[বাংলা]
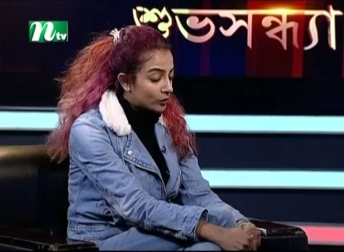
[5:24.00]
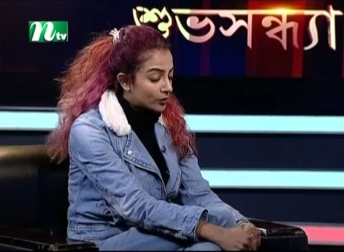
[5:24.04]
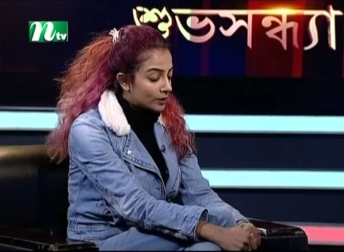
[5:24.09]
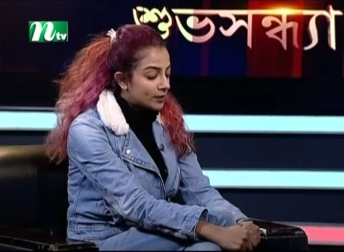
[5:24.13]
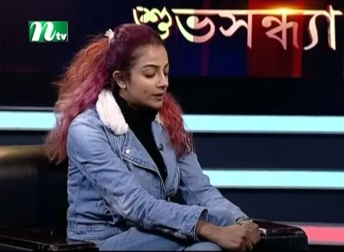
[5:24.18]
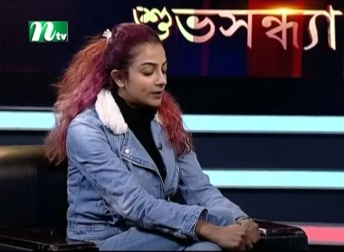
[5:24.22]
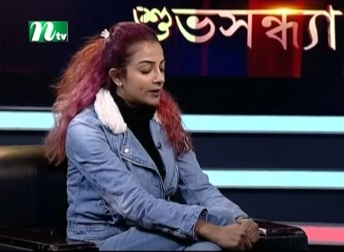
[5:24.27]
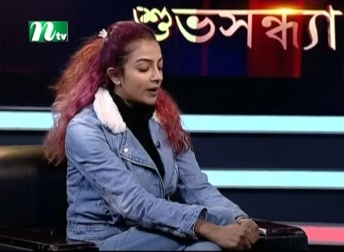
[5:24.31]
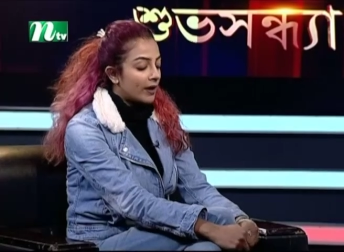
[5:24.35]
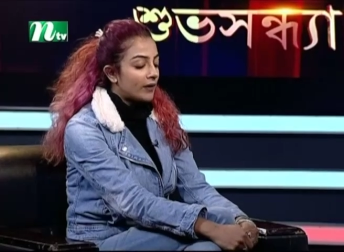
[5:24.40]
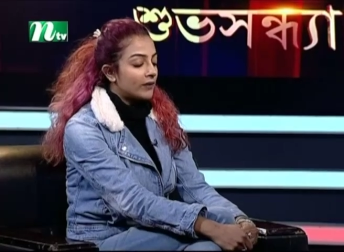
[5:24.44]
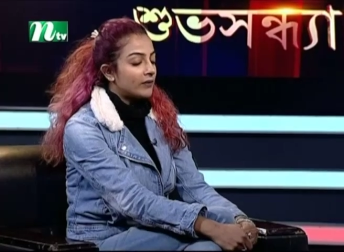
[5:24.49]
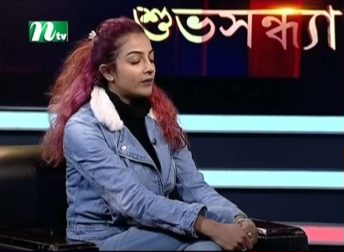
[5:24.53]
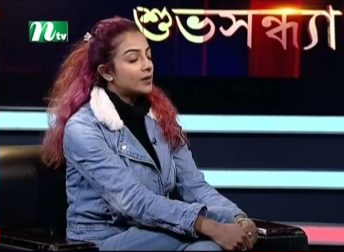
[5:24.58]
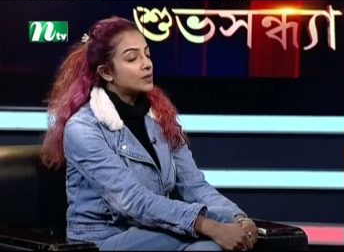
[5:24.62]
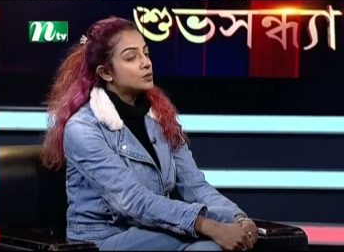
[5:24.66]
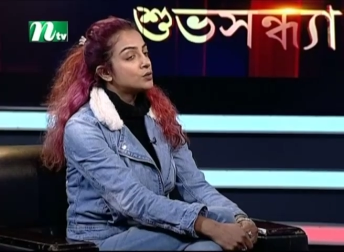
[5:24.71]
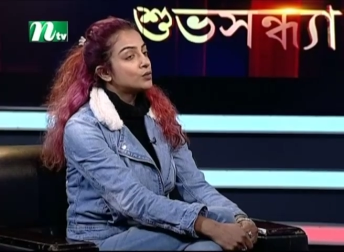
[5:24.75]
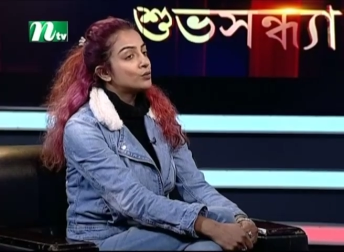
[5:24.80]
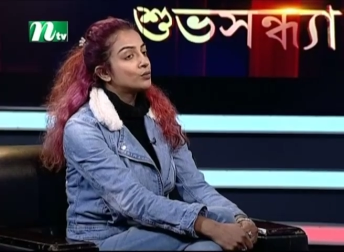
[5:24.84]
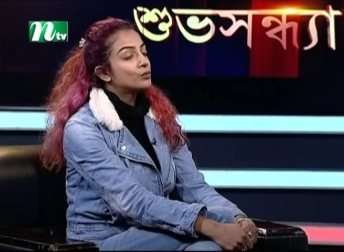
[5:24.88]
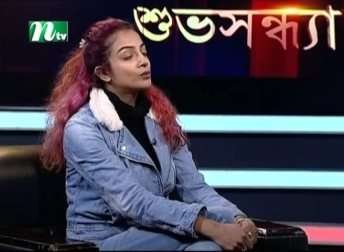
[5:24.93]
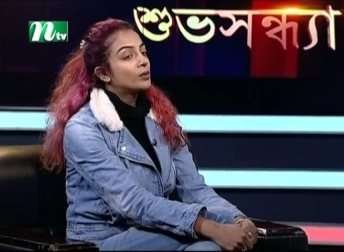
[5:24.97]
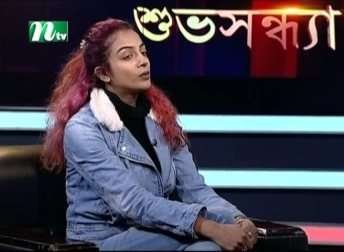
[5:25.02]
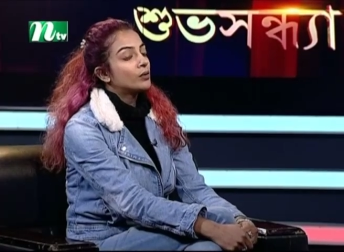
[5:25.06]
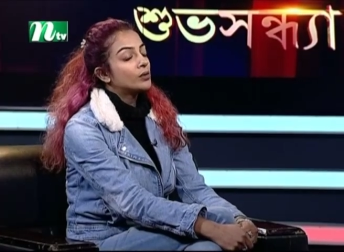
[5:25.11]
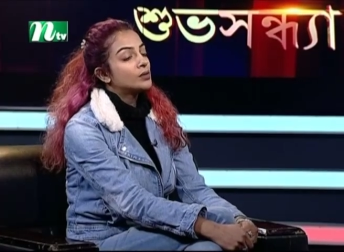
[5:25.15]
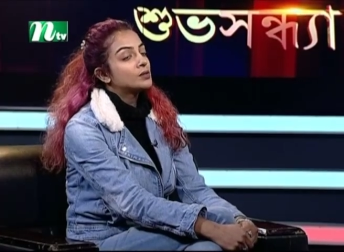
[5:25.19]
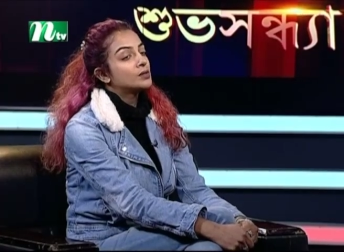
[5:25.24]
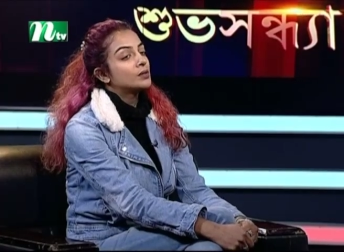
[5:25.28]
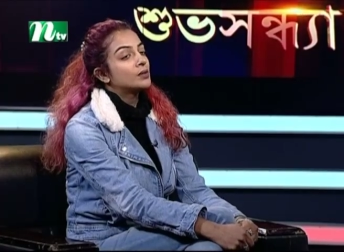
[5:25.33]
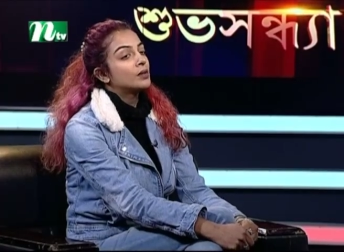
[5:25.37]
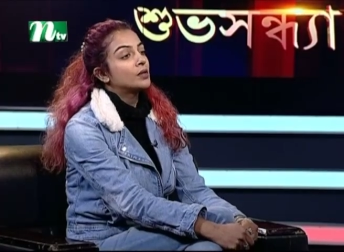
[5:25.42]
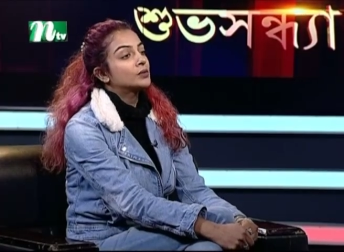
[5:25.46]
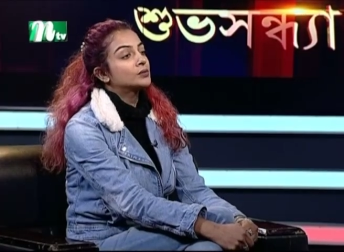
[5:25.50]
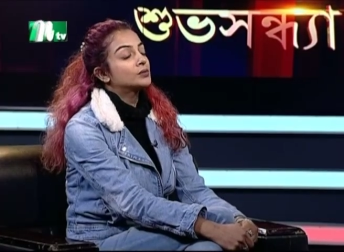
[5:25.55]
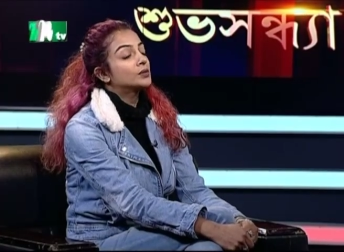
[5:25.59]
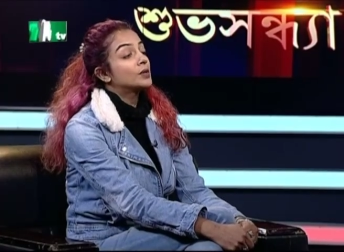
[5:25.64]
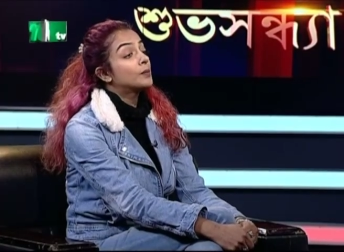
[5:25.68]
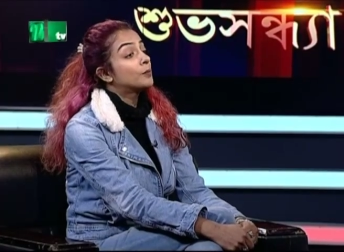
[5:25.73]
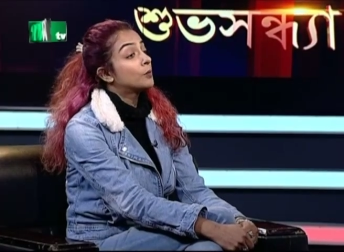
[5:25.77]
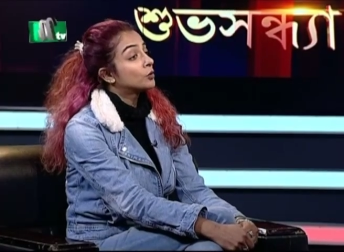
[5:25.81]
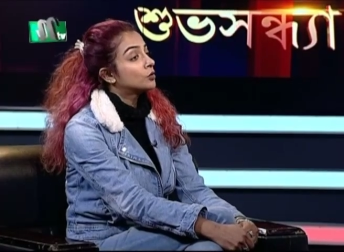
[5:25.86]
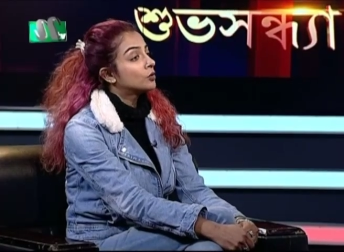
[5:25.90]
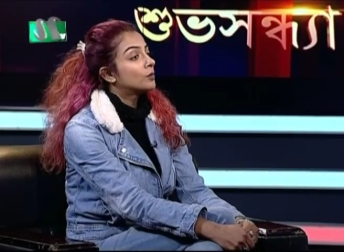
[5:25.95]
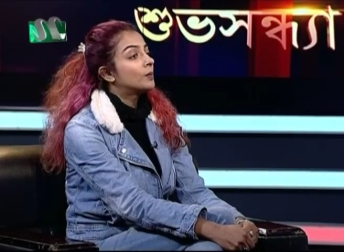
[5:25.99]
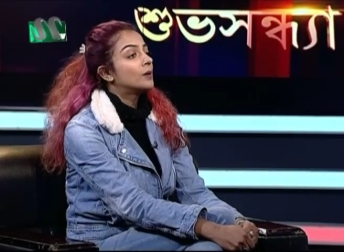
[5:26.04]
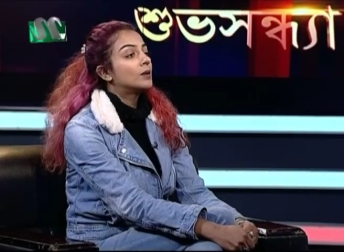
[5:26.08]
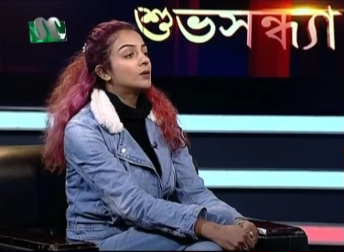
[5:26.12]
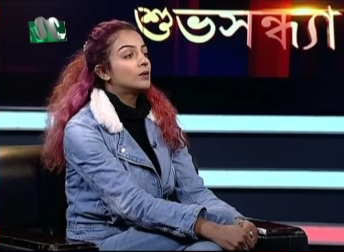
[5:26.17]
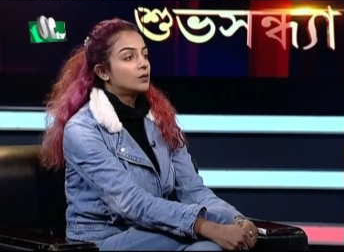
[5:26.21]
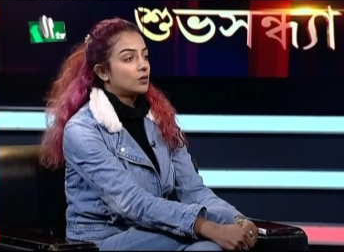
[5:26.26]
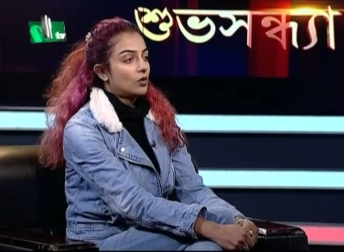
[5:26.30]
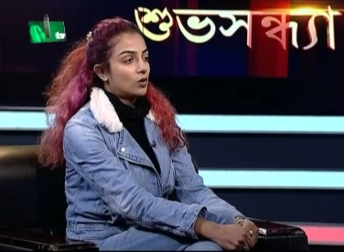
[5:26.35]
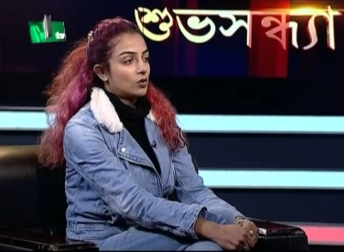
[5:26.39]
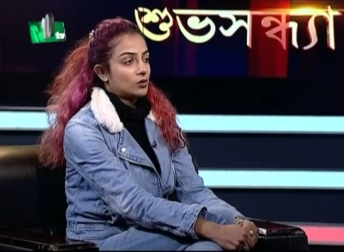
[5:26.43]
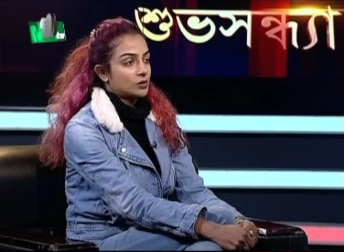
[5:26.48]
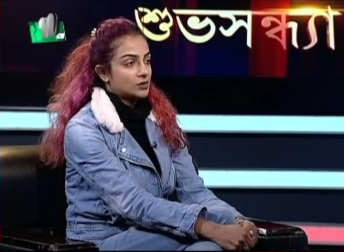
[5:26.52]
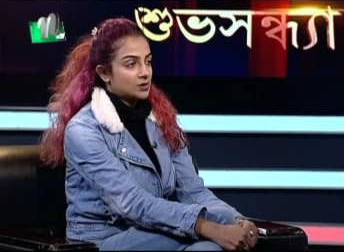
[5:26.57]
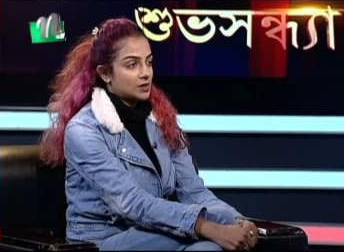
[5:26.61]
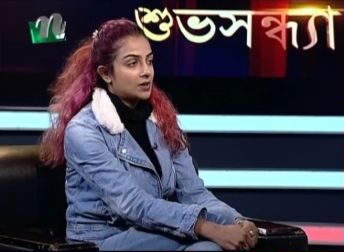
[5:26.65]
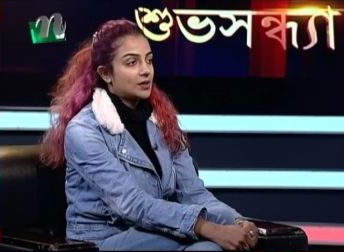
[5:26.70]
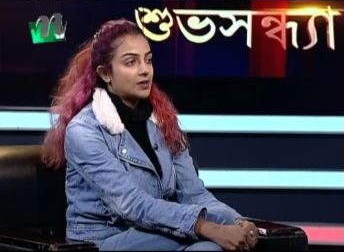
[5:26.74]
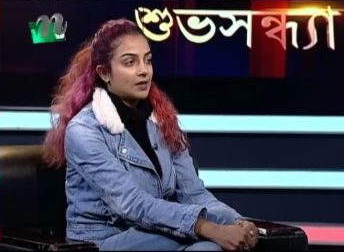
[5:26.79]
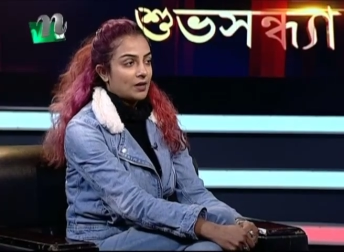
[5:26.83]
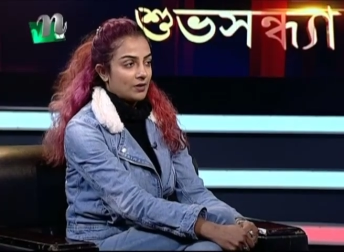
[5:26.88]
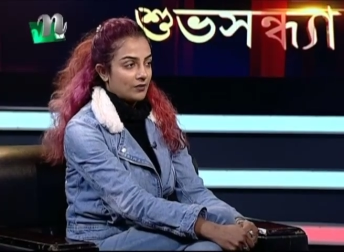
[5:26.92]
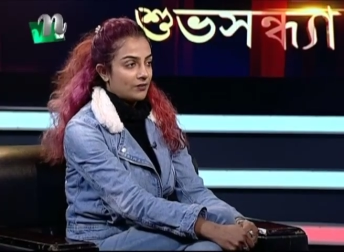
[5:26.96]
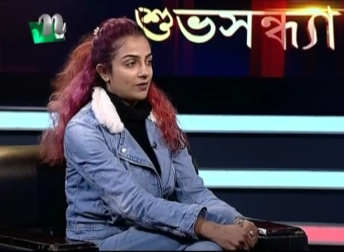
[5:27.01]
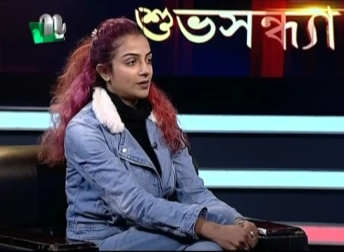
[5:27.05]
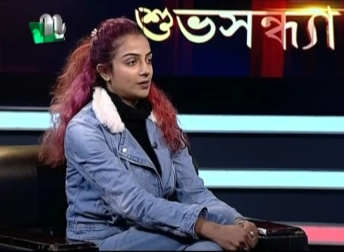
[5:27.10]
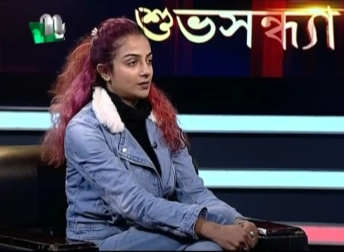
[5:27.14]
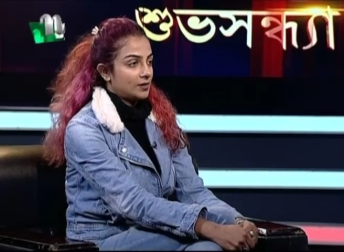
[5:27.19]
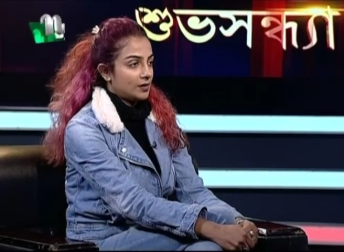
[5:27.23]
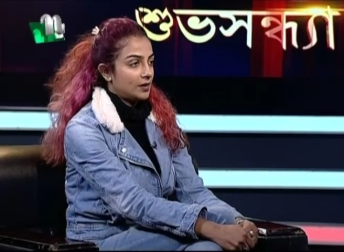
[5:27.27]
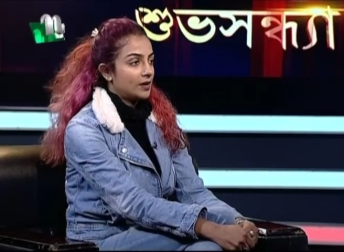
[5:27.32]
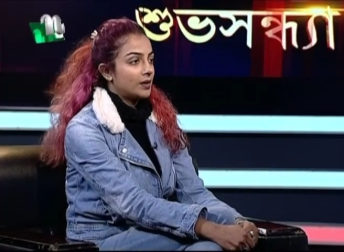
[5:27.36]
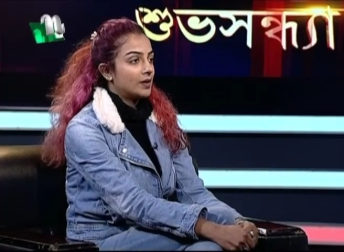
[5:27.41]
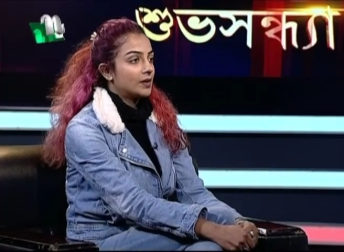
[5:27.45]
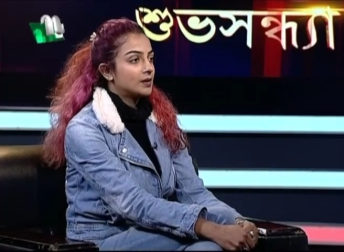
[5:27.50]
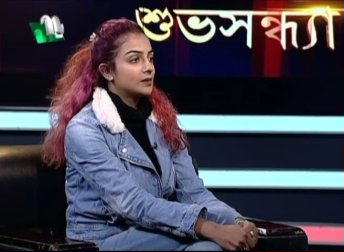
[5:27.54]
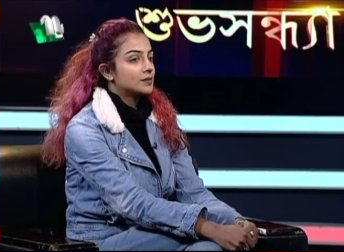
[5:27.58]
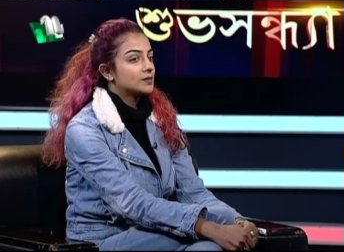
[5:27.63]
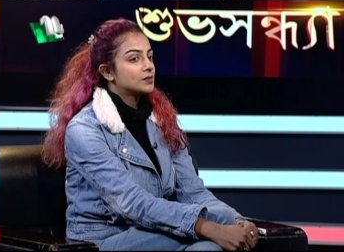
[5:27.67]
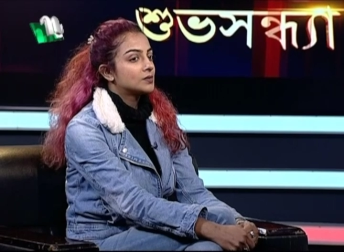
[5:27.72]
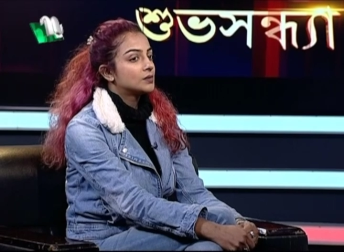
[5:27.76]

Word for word: মডেলিং ক্যারিয়ারের শুরুটা হয়েছিল আসলে প্রথম আলোর নকশার কাভার দিয়ে